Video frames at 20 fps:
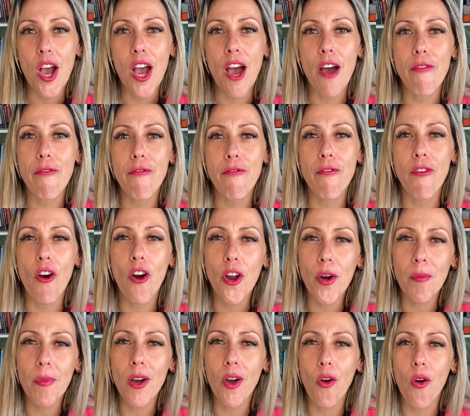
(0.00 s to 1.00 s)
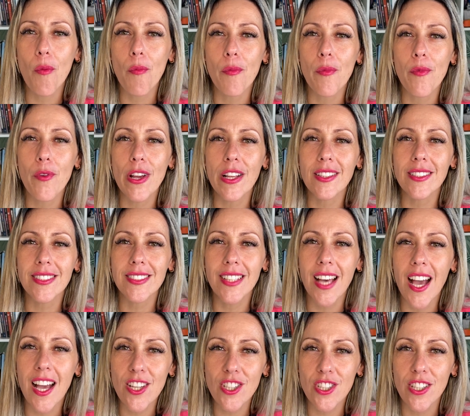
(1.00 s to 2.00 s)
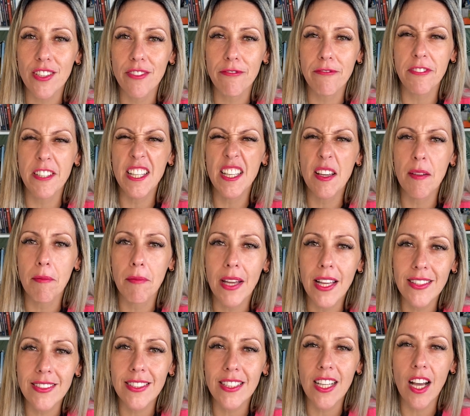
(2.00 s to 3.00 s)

a forma como eles agem friamente,